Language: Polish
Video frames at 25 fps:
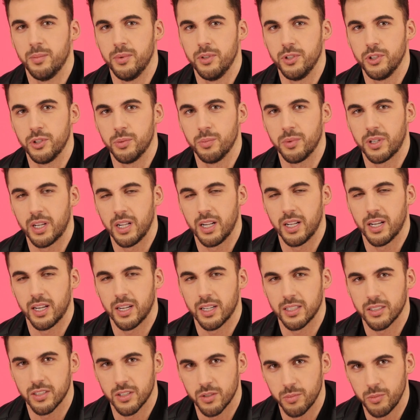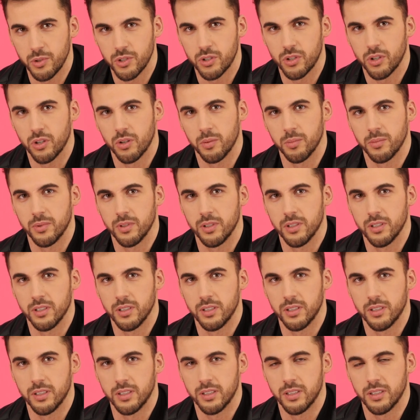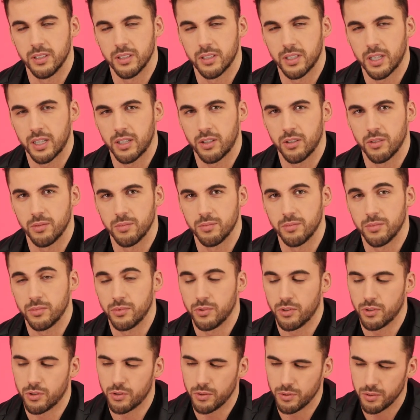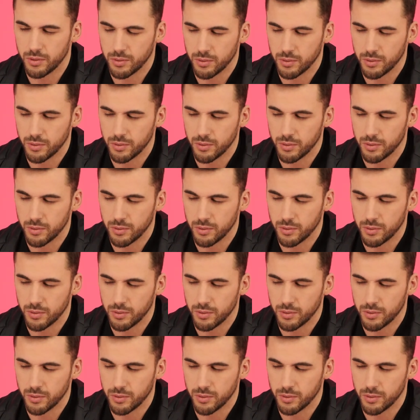byliśmy kilka razy z misją e, taką, no,